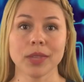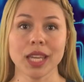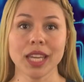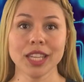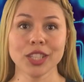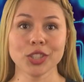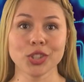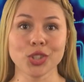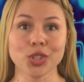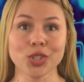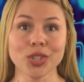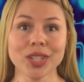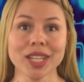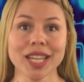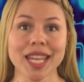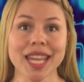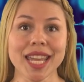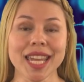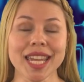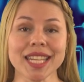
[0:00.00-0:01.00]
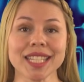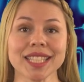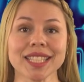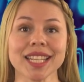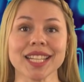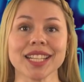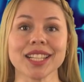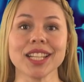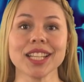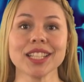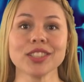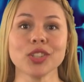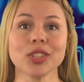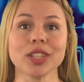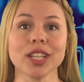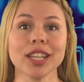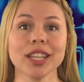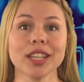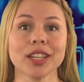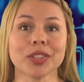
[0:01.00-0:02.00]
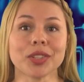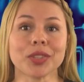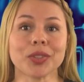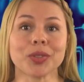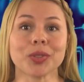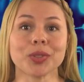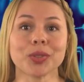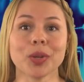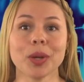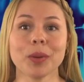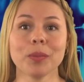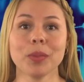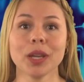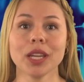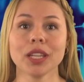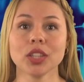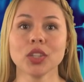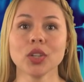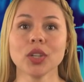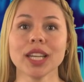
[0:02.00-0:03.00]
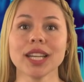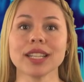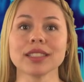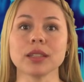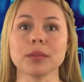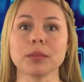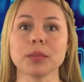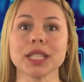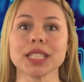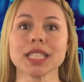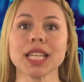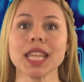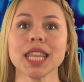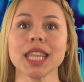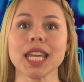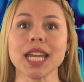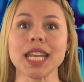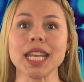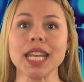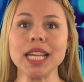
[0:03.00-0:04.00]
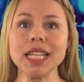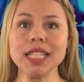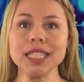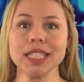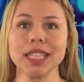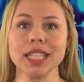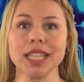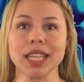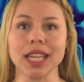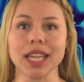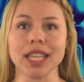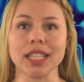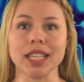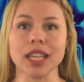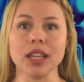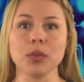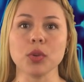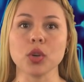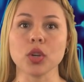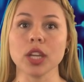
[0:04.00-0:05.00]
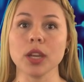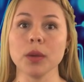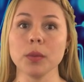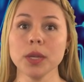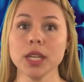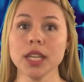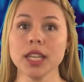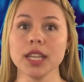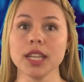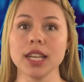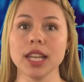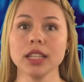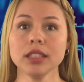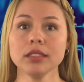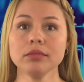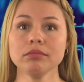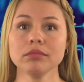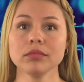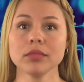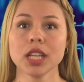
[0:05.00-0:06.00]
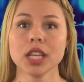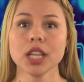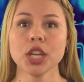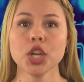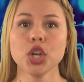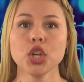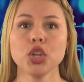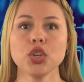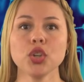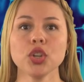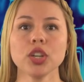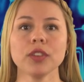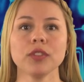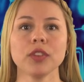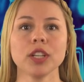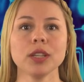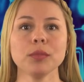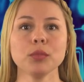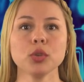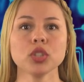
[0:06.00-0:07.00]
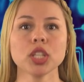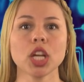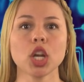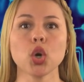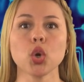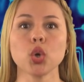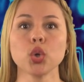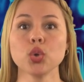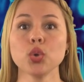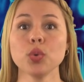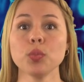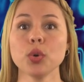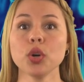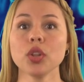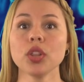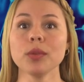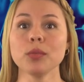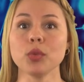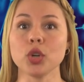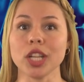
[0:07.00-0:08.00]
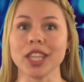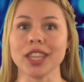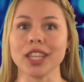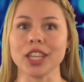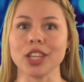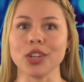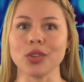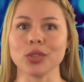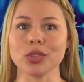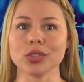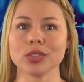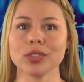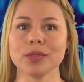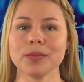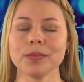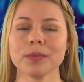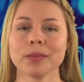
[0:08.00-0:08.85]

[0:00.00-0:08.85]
Esto está relacionado con otro aspecto que las empresas de análisis de cadena de bloques vigilan. Nos referimos a los grupos de monederos.